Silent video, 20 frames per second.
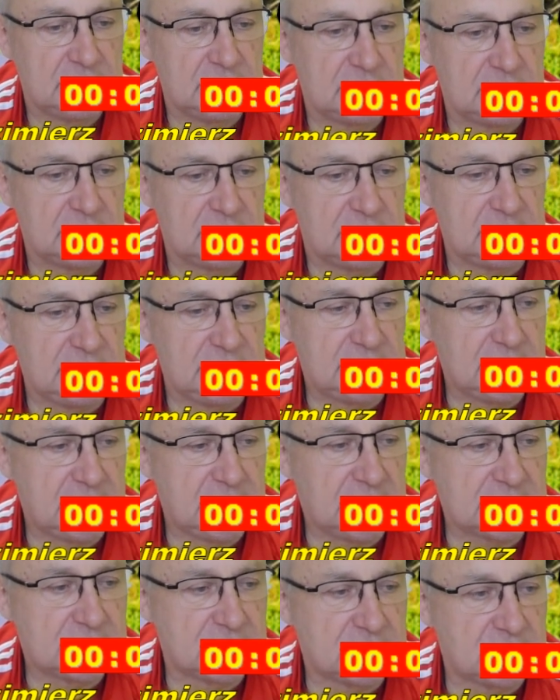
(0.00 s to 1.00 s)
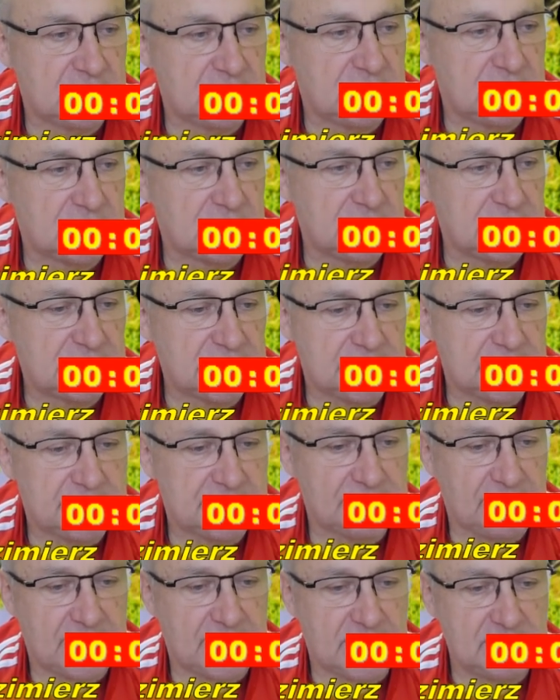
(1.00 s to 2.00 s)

I teraz rugoniec E2